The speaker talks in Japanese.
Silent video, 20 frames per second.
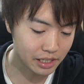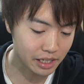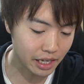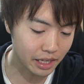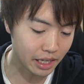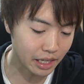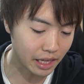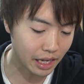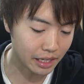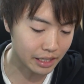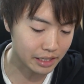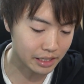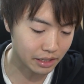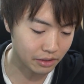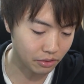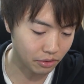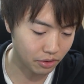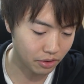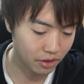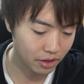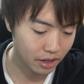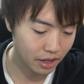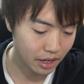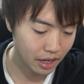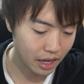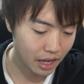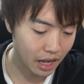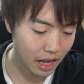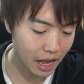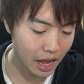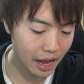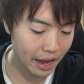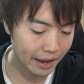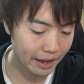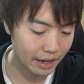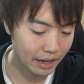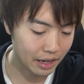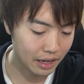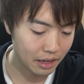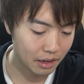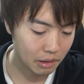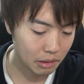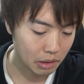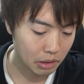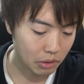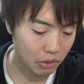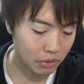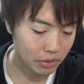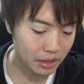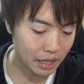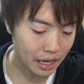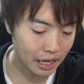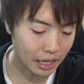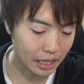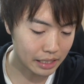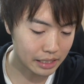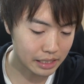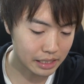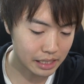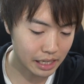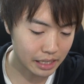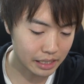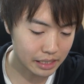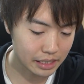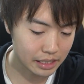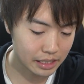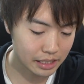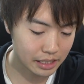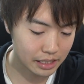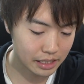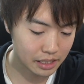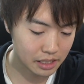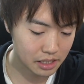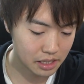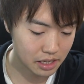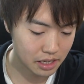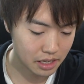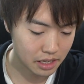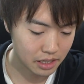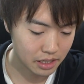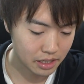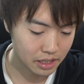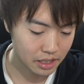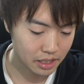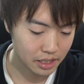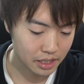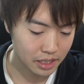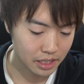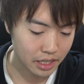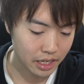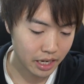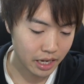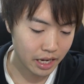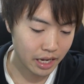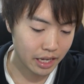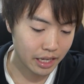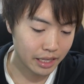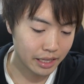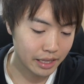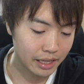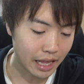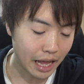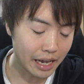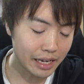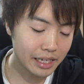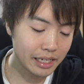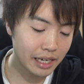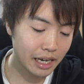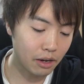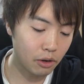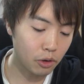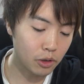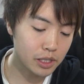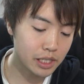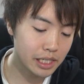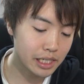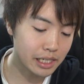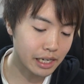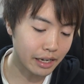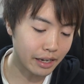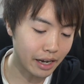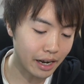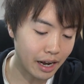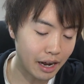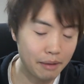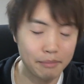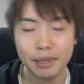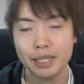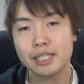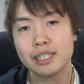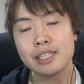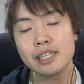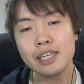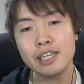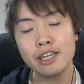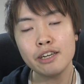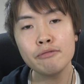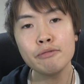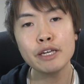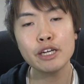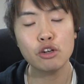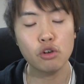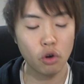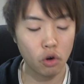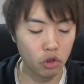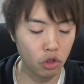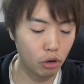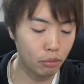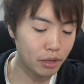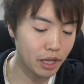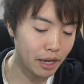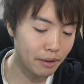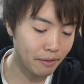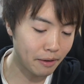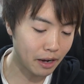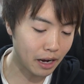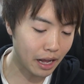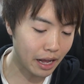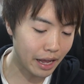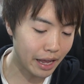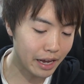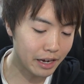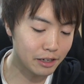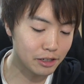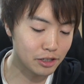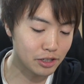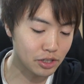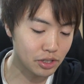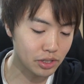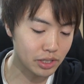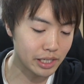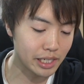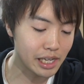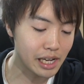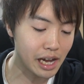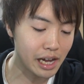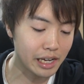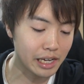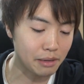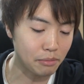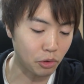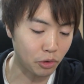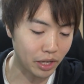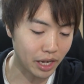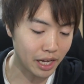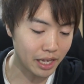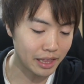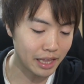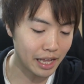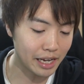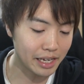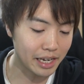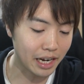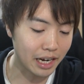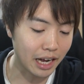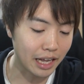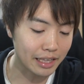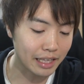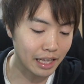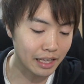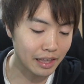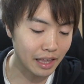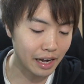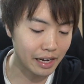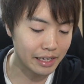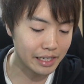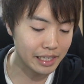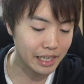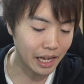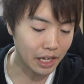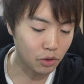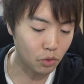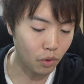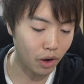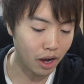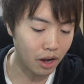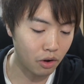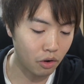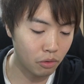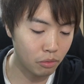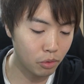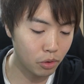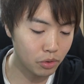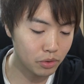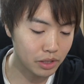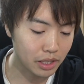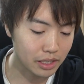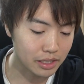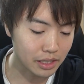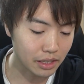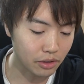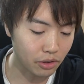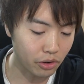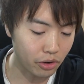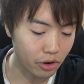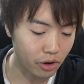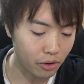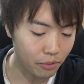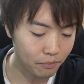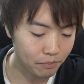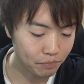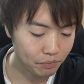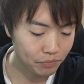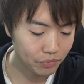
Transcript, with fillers: つけてないですけど。はい。こんな感じです。何が欲しいかな別に卑弥呼信長が X 以外にもね、何かが当たったらいいなとは思うんですけど、